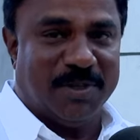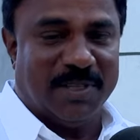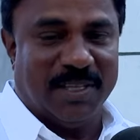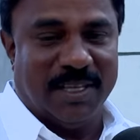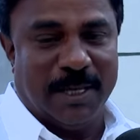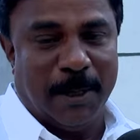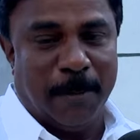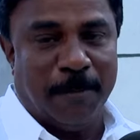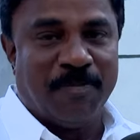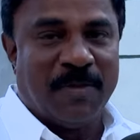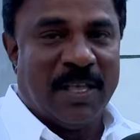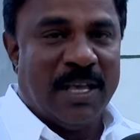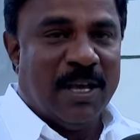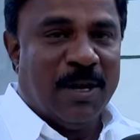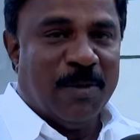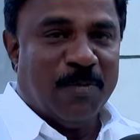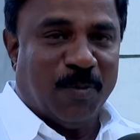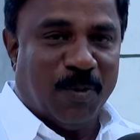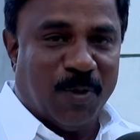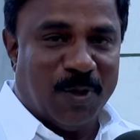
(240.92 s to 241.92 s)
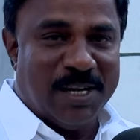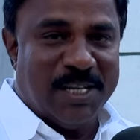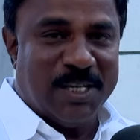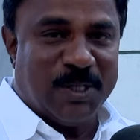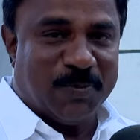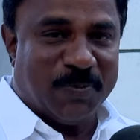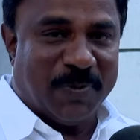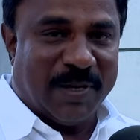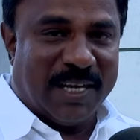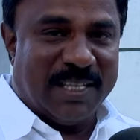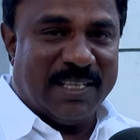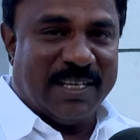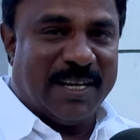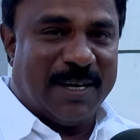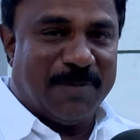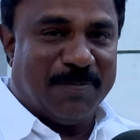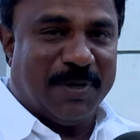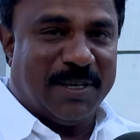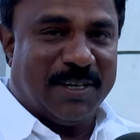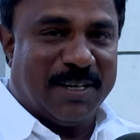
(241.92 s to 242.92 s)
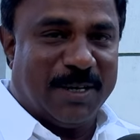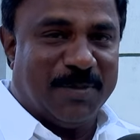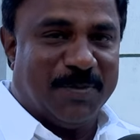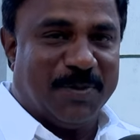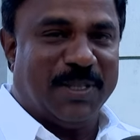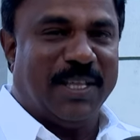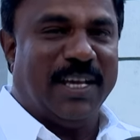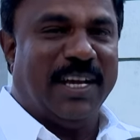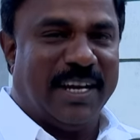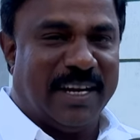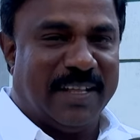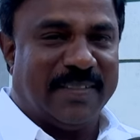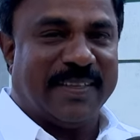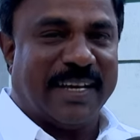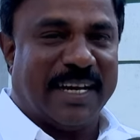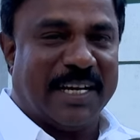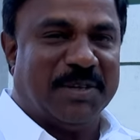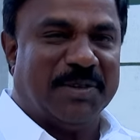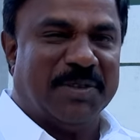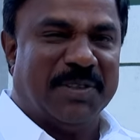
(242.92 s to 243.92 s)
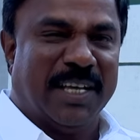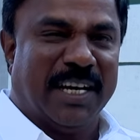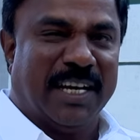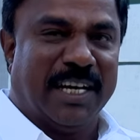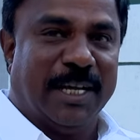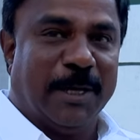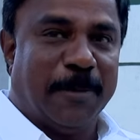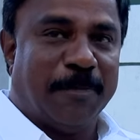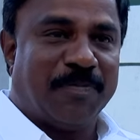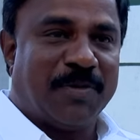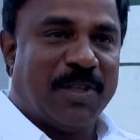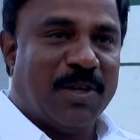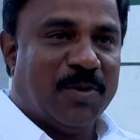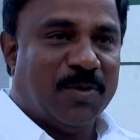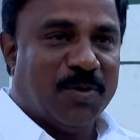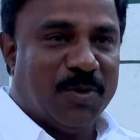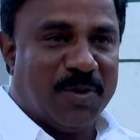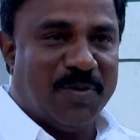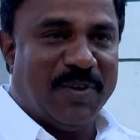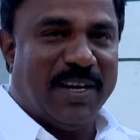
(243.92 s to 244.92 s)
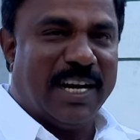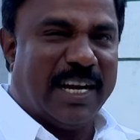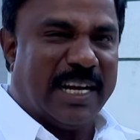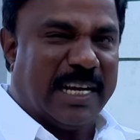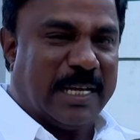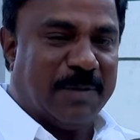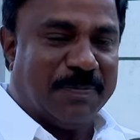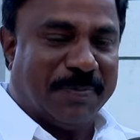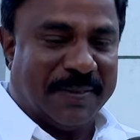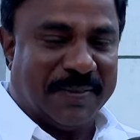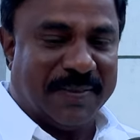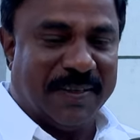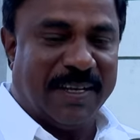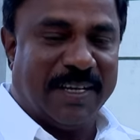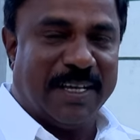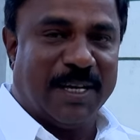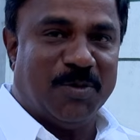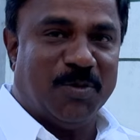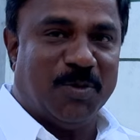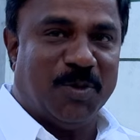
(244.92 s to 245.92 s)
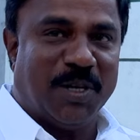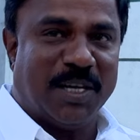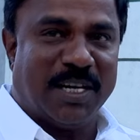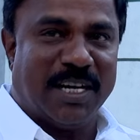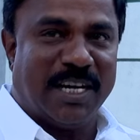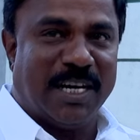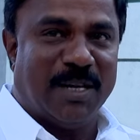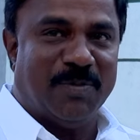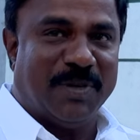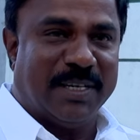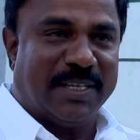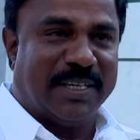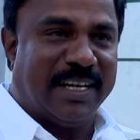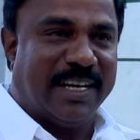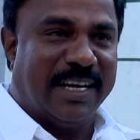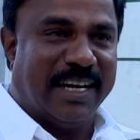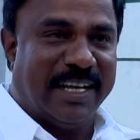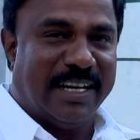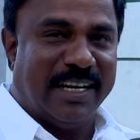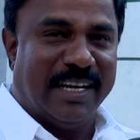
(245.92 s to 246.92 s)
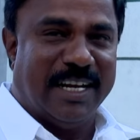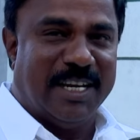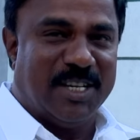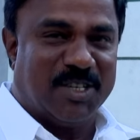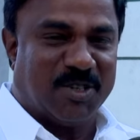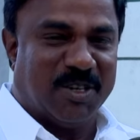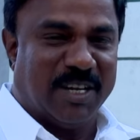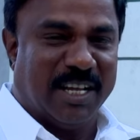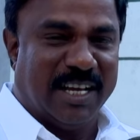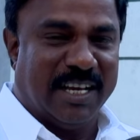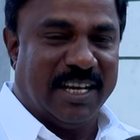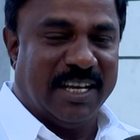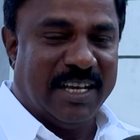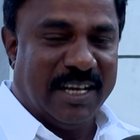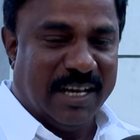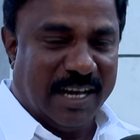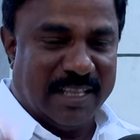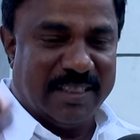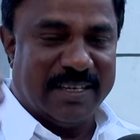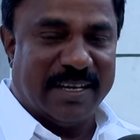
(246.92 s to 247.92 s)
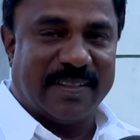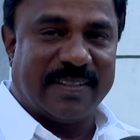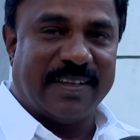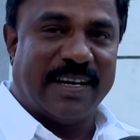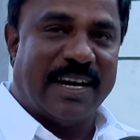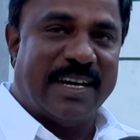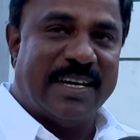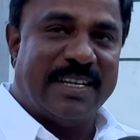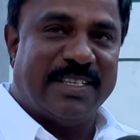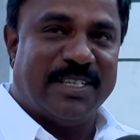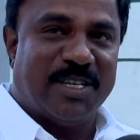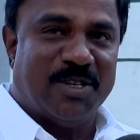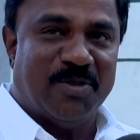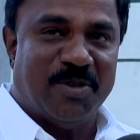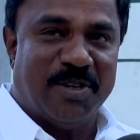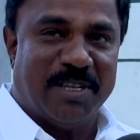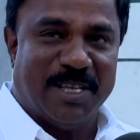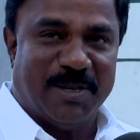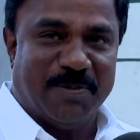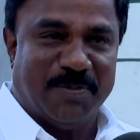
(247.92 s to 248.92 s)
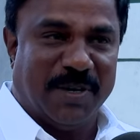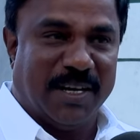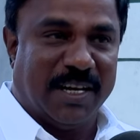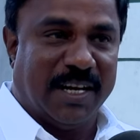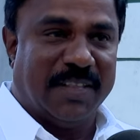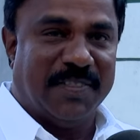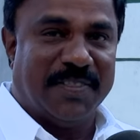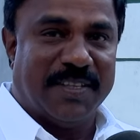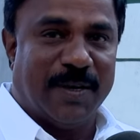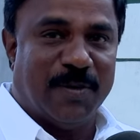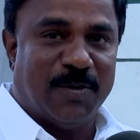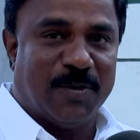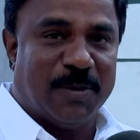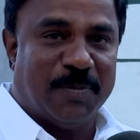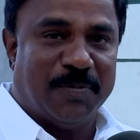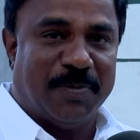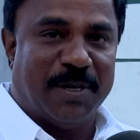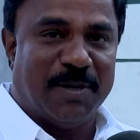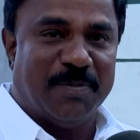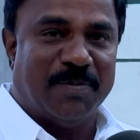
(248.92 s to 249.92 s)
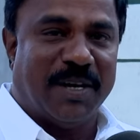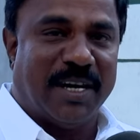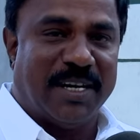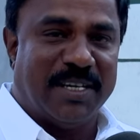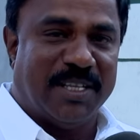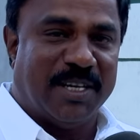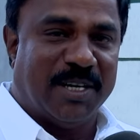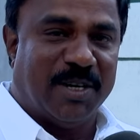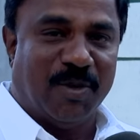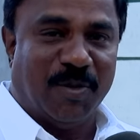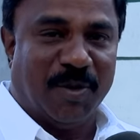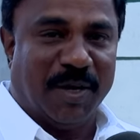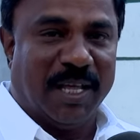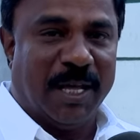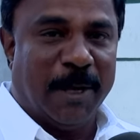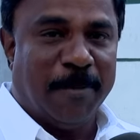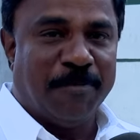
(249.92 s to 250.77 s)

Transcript: போது போலீஸ் பாதுகாப்பு இருக்கிற போதே எங்களை தாக்க வந்தாங்க ஒருவேளை அன்றைக்கி பத்திரிகை ஊடகங்கள் மட்டும் எங்களை இல்லைன்னு சொன்னால் அந்த இடத்துல அடித்து நொறுக்கியிருப்பாங்க அந்தளவுக்கு பெரும் ஆயுதங்களோட